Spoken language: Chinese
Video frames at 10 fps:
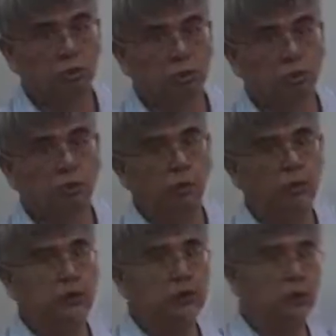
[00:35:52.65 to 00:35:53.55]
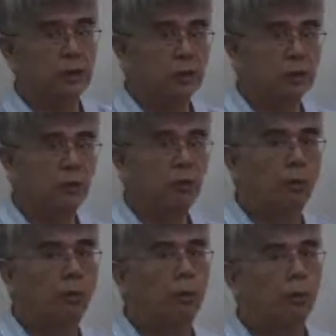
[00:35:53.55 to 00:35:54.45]
就是为了检验
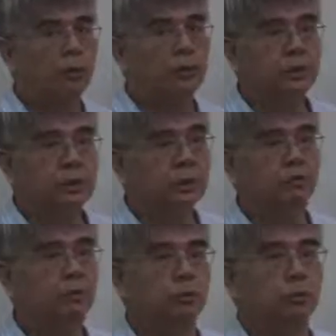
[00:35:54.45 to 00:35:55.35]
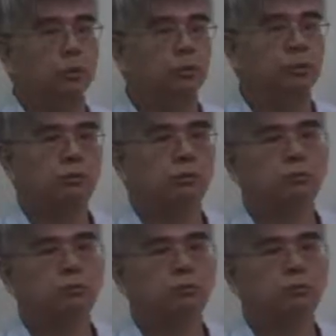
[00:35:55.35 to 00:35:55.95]
我们的模型正确不正确，